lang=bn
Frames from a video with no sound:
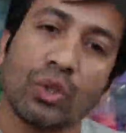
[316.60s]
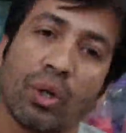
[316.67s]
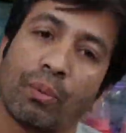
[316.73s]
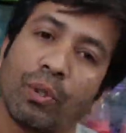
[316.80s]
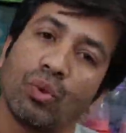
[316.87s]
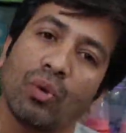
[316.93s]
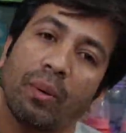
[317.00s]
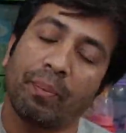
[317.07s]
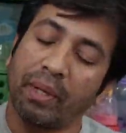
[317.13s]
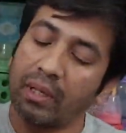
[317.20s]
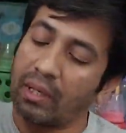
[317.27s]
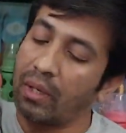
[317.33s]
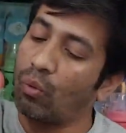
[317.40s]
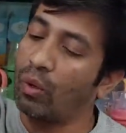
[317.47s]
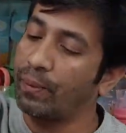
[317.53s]
জেড সবকিছু আপনার
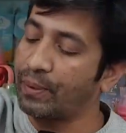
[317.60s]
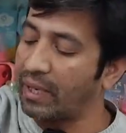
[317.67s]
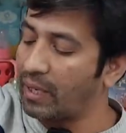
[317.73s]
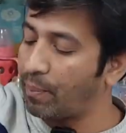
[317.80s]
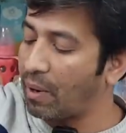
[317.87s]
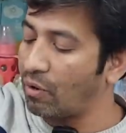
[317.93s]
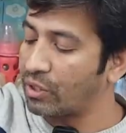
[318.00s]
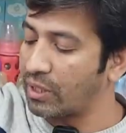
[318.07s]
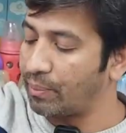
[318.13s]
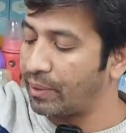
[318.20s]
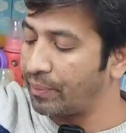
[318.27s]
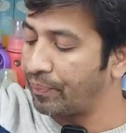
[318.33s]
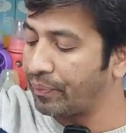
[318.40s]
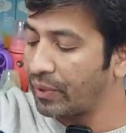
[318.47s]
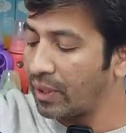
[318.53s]
ওয়েবসাইটে পাওয়া
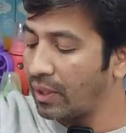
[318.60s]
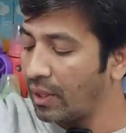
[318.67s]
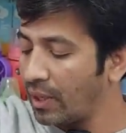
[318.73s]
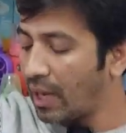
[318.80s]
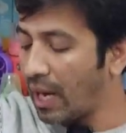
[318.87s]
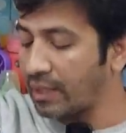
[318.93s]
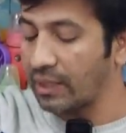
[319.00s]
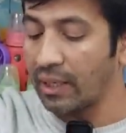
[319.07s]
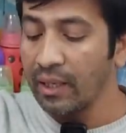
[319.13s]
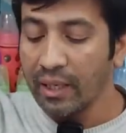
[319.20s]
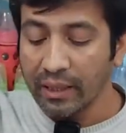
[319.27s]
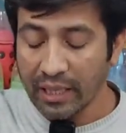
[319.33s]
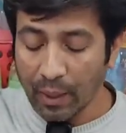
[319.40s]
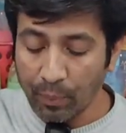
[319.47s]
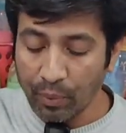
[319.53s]
যাবে ওকে আচ্ছা
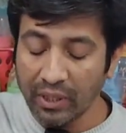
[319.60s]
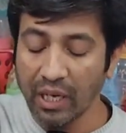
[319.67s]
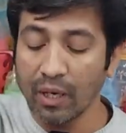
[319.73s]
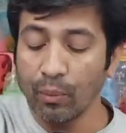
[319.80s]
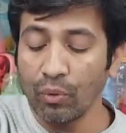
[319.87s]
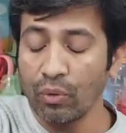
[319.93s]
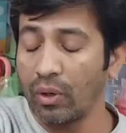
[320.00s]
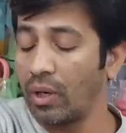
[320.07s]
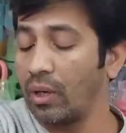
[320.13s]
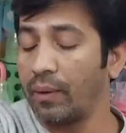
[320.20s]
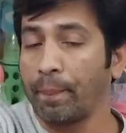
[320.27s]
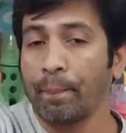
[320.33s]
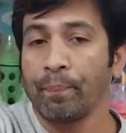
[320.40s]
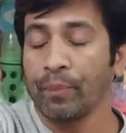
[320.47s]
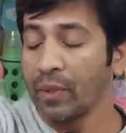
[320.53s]
তারপরে দেখাবো প্রাইসটা
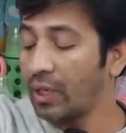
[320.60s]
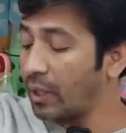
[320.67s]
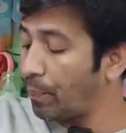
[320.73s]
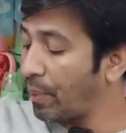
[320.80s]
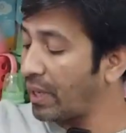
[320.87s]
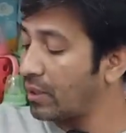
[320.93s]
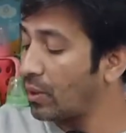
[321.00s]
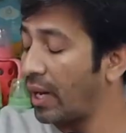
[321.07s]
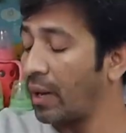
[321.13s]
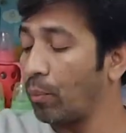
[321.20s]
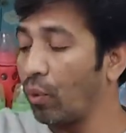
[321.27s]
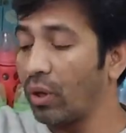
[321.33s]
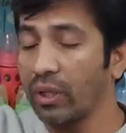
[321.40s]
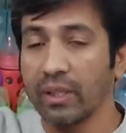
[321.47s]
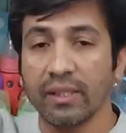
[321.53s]
বলে দেন এটা প্রাইস হ্যাঁ
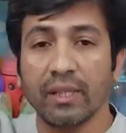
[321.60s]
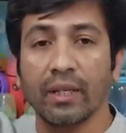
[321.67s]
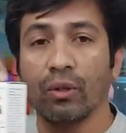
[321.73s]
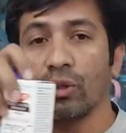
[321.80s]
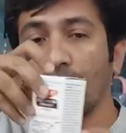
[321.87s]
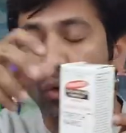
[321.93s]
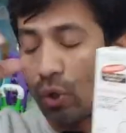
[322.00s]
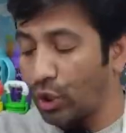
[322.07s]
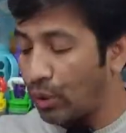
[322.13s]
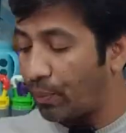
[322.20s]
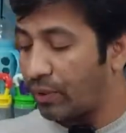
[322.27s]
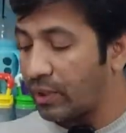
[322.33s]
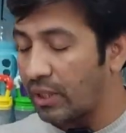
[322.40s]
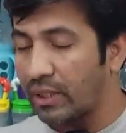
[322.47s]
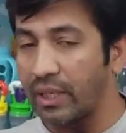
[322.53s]
বলে দিছি এটা হচ্ছে
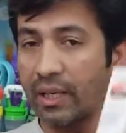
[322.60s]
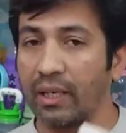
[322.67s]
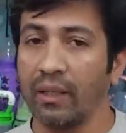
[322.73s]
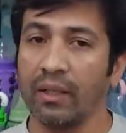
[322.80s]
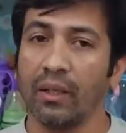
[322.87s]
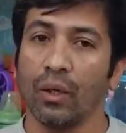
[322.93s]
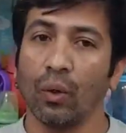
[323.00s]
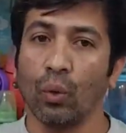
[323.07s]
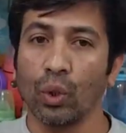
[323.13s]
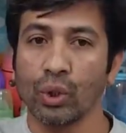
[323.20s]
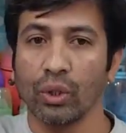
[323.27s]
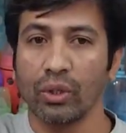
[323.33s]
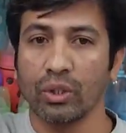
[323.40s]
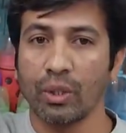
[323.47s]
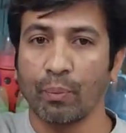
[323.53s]
950 টাকা
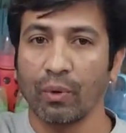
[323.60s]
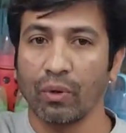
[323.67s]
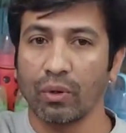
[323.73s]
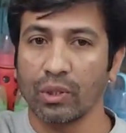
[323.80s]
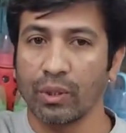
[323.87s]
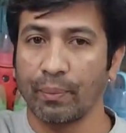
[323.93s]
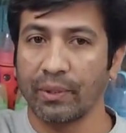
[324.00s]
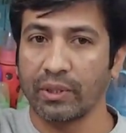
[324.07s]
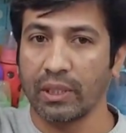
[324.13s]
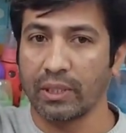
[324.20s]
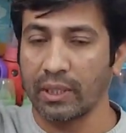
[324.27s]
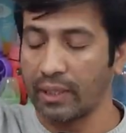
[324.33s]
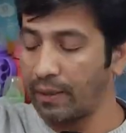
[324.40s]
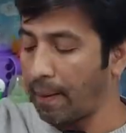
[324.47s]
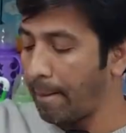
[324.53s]
লোশনটা হচ্ছে
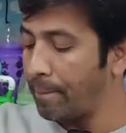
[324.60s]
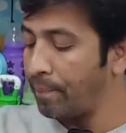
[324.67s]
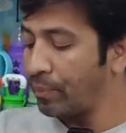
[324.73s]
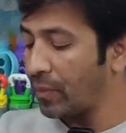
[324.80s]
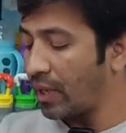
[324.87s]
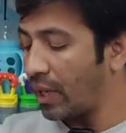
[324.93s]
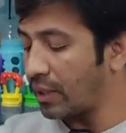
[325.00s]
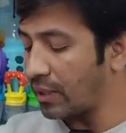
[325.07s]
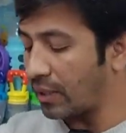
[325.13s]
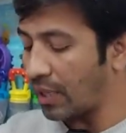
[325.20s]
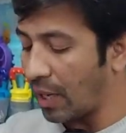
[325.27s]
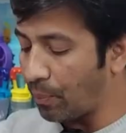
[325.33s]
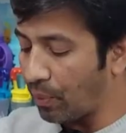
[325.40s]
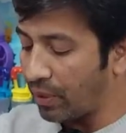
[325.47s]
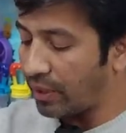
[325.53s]
1550 টাকা ওকে ওকে আচ্ছা
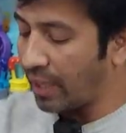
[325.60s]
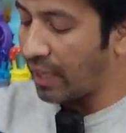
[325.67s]
তারপরে